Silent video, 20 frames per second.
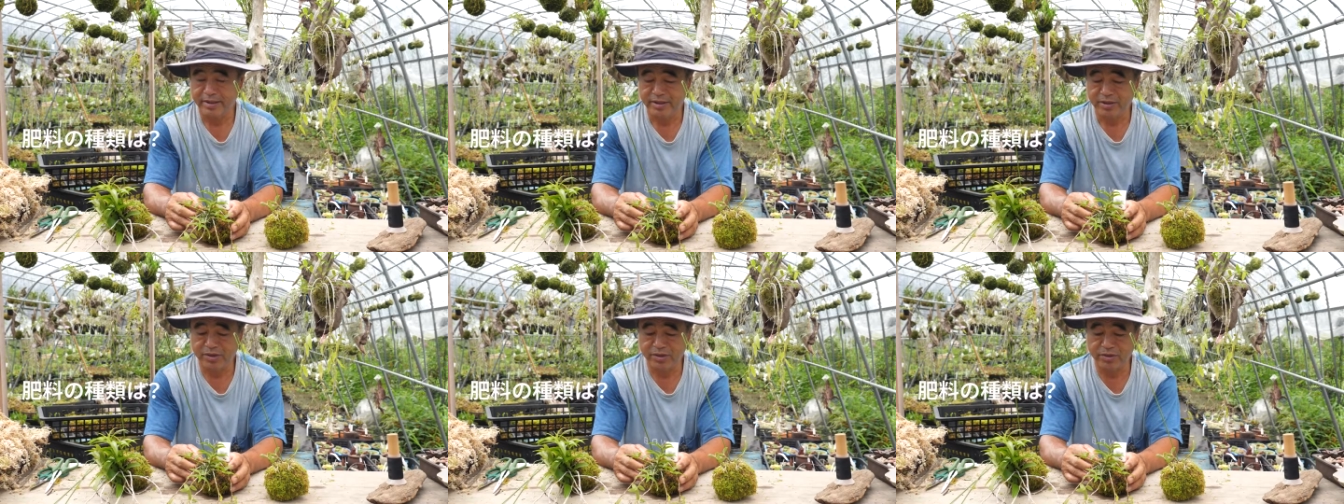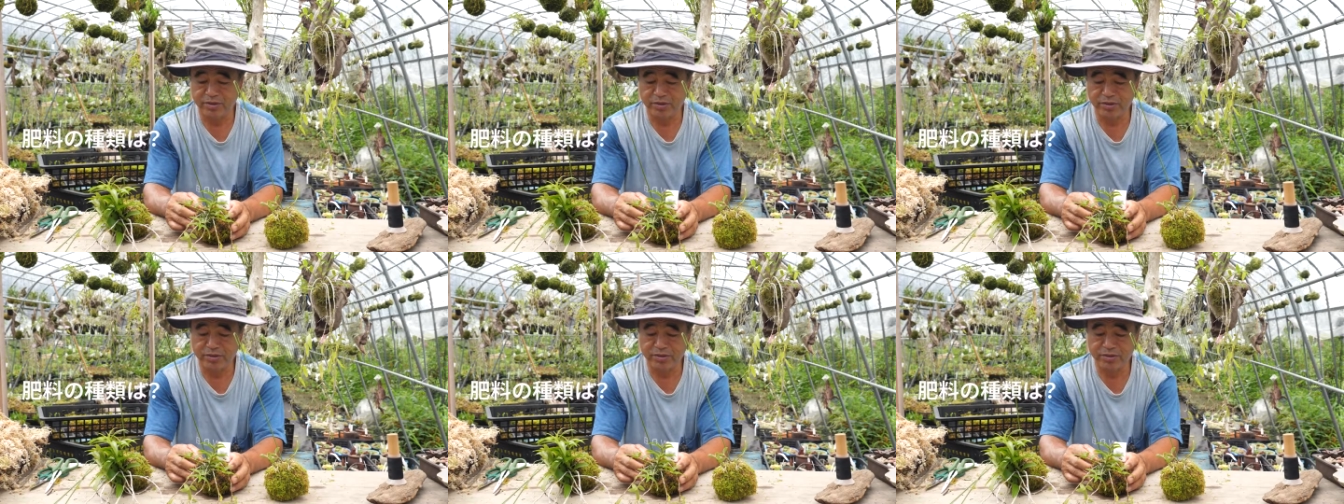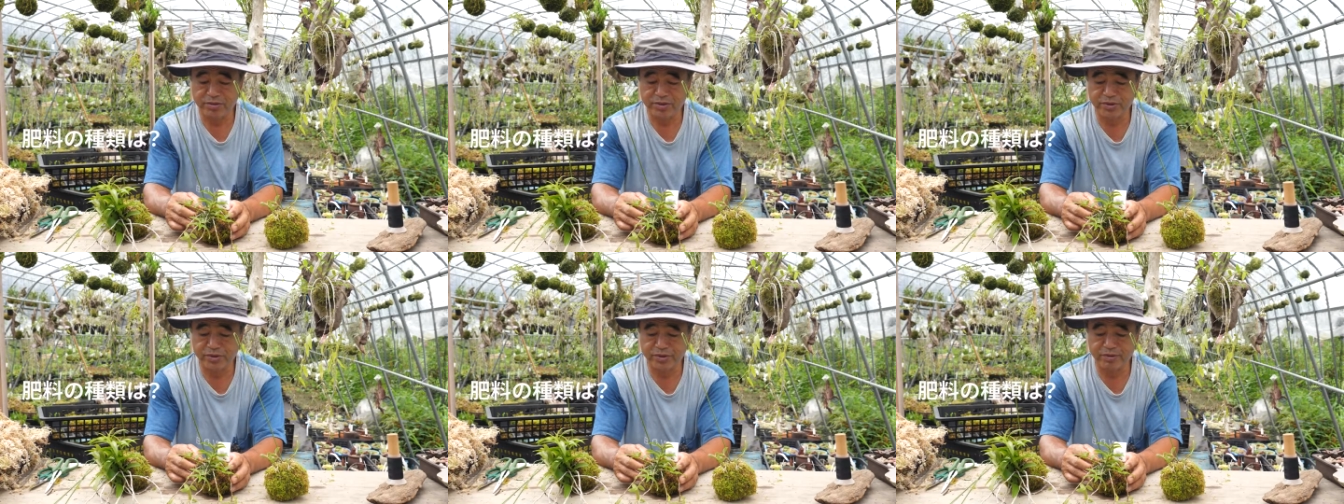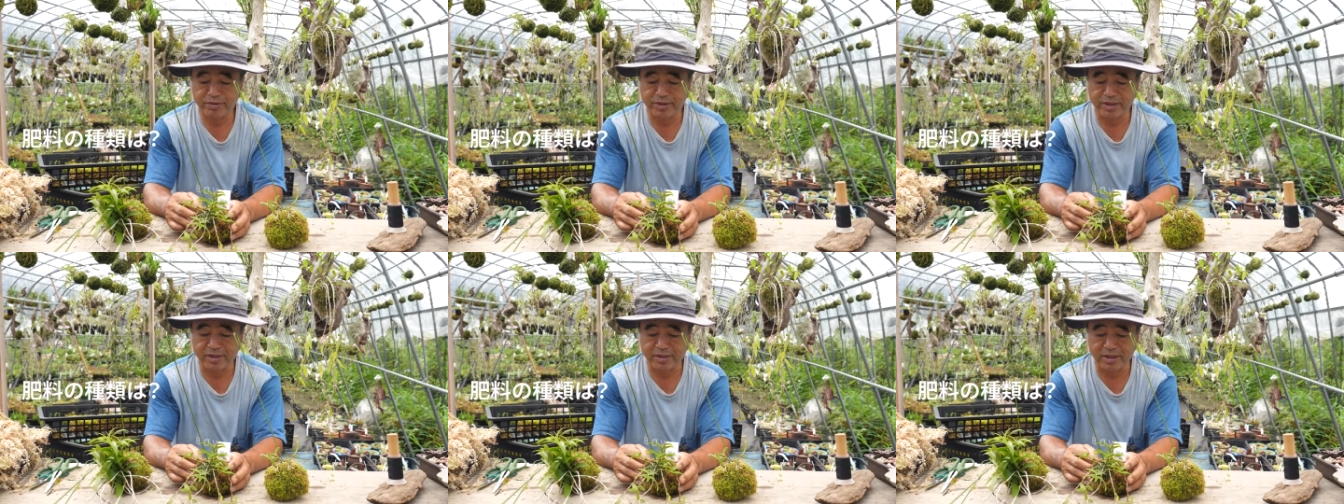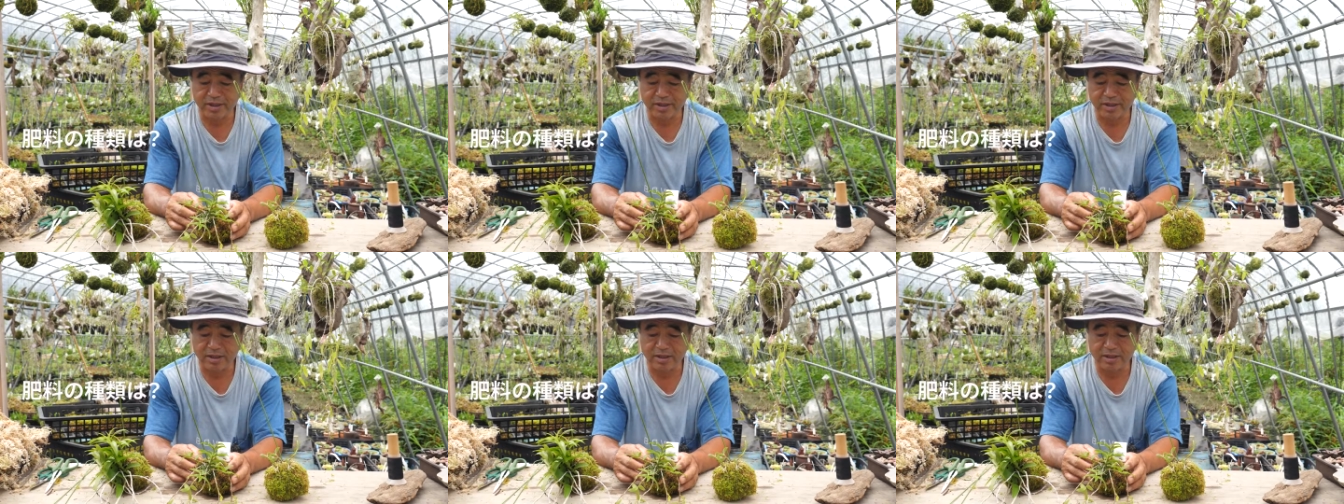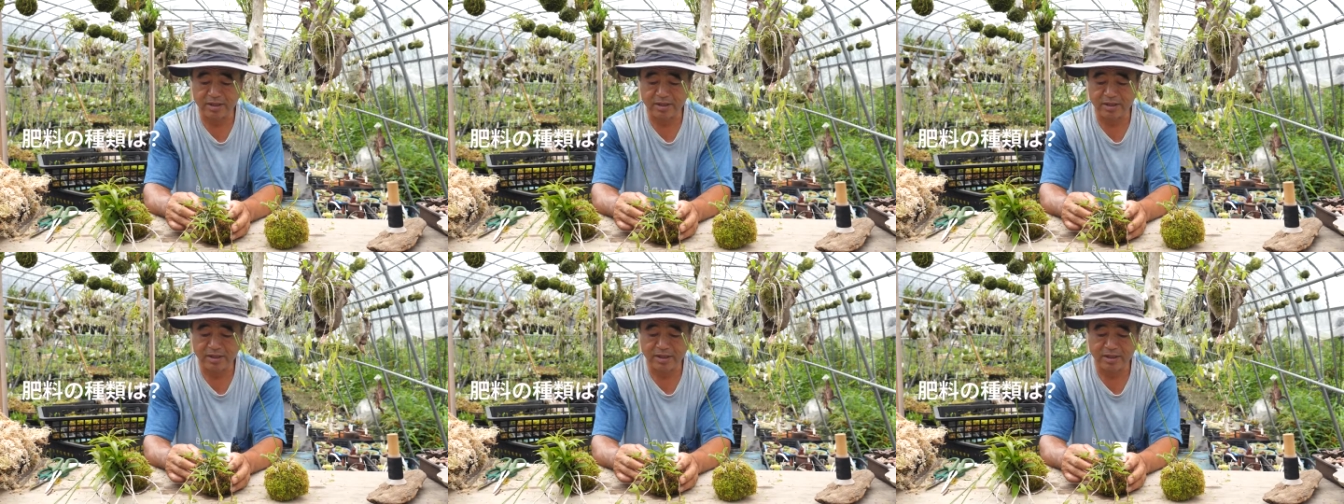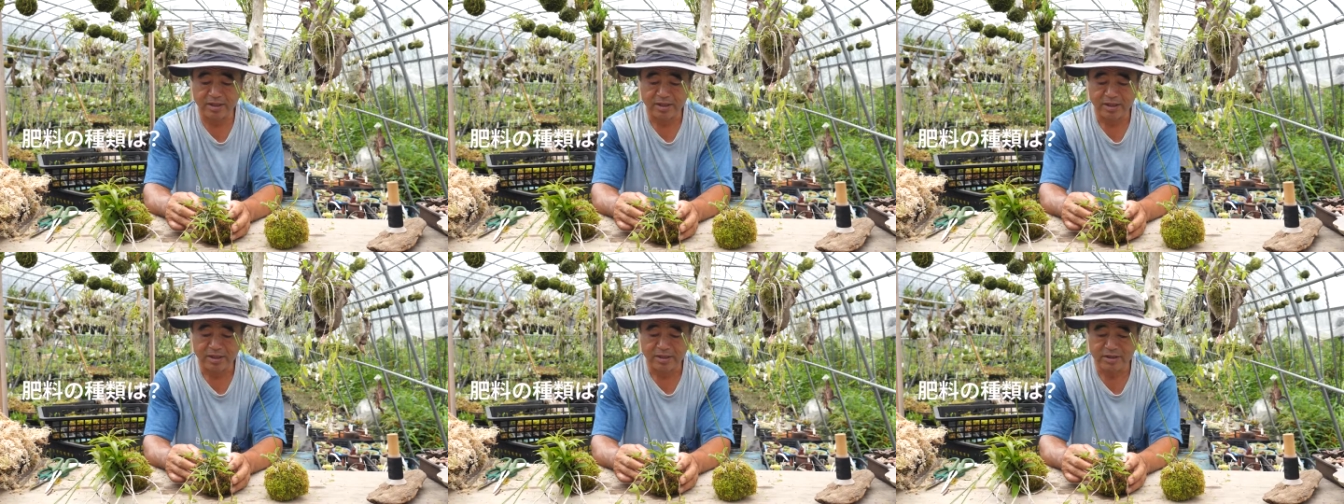肥料の種類はですね、
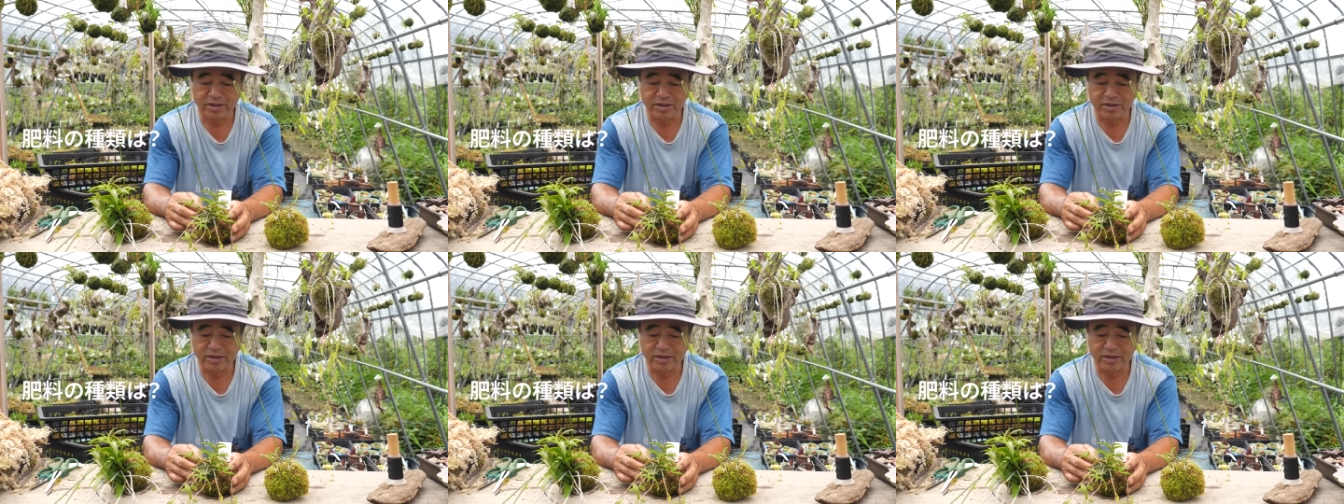えー、